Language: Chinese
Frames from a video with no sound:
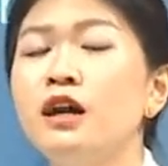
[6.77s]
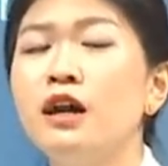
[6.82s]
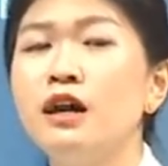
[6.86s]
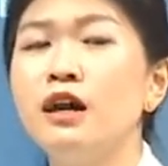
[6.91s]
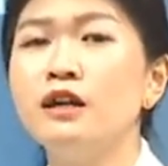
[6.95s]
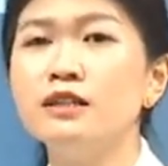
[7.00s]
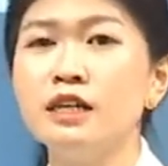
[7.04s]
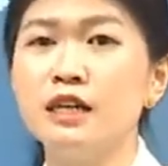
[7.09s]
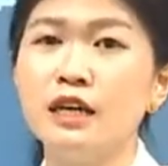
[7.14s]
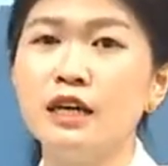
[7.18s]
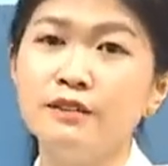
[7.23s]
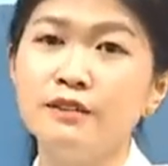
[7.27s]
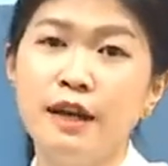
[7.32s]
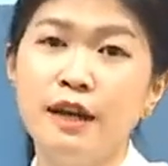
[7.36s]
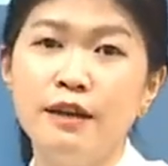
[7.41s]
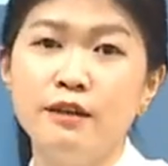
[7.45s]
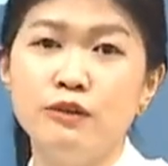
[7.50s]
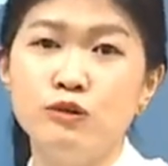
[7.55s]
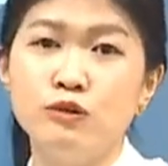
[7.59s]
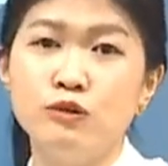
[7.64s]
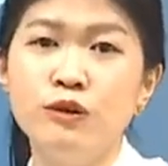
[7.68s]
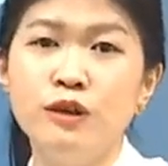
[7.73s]
而且刚才
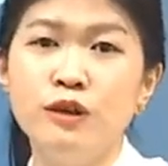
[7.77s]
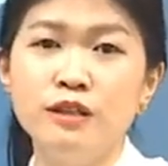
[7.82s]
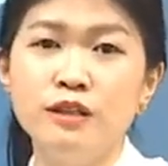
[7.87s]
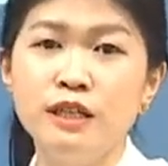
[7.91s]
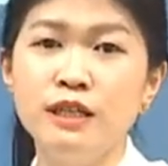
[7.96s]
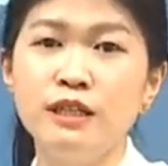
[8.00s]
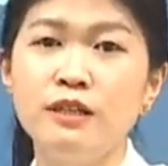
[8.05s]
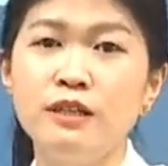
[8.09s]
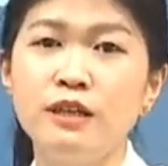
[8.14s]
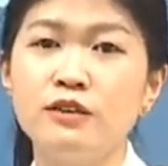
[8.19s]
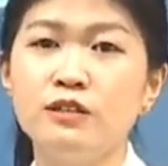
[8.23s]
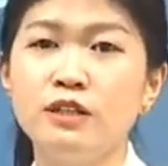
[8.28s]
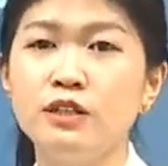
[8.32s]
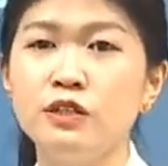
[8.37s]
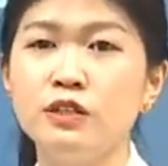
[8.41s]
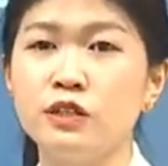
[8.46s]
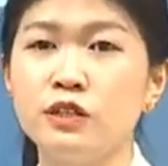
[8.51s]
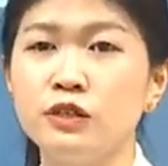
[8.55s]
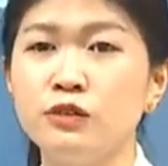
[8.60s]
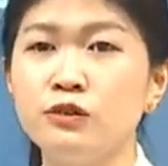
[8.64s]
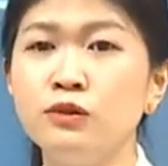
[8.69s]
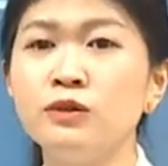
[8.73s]
也说第一到第
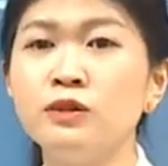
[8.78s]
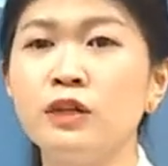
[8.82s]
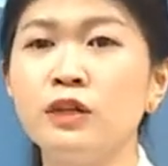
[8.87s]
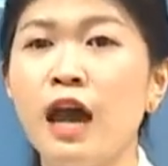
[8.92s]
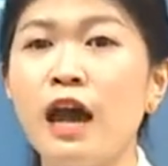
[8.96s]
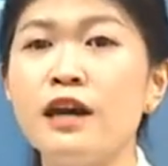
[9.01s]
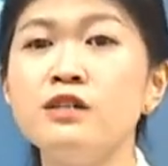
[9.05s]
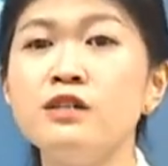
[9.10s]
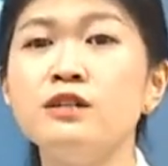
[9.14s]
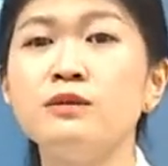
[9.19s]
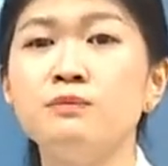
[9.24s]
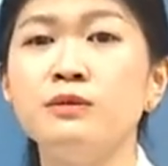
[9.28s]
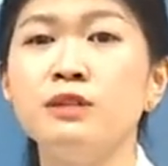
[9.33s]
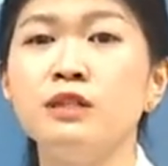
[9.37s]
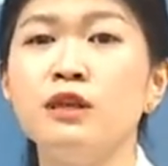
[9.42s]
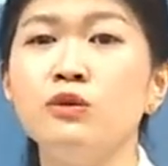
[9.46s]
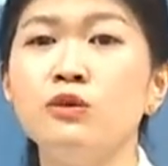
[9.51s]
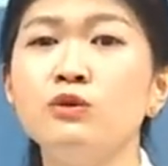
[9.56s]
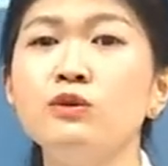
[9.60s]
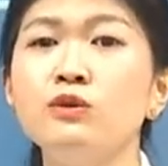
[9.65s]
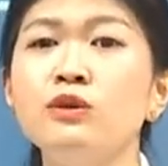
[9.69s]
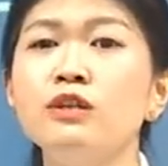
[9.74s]
十用的还是比
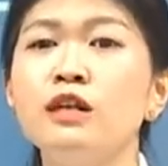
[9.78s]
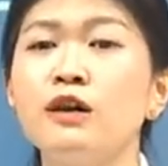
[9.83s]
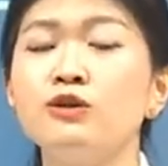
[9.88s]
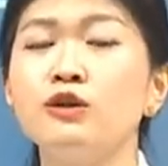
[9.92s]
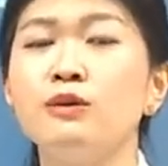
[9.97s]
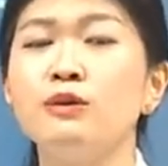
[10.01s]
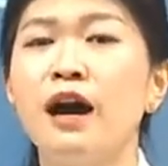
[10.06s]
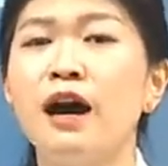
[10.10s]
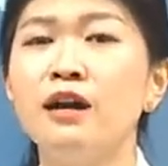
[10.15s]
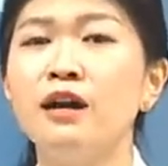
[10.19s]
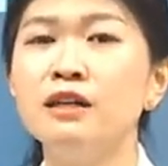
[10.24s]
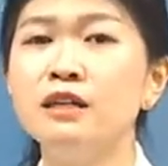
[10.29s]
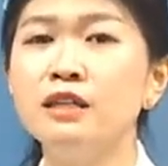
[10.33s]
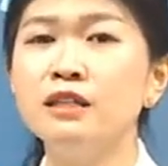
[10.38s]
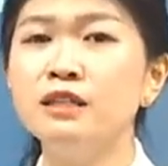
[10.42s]
较多的，对吧？